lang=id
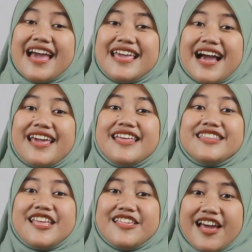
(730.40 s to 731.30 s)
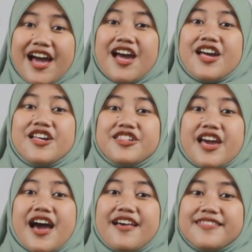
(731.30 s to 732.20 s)
Yang intinya,
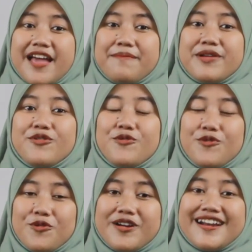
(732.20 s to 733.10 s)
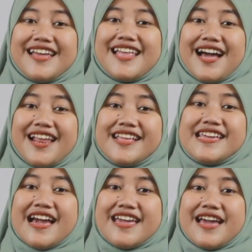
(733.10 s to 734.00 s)
Syekh Hasan menunggu kedatangan
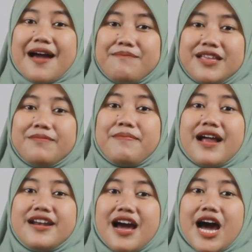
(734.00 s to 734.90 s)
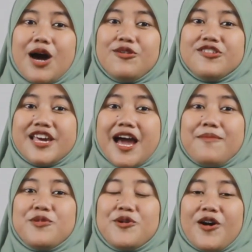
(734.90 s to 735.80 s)
Kiai Hamid pada haul Syekh
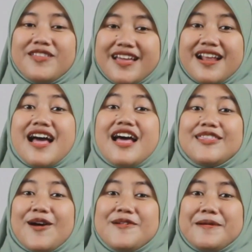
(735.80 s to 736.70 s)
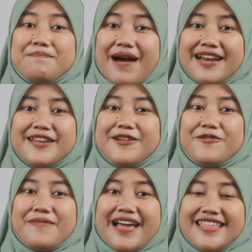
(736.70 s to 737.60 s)
Abdul Qadir tahun depan di
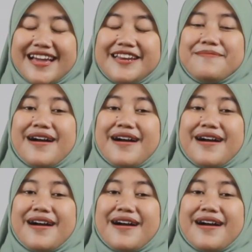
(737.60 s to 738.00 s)
rumahnya di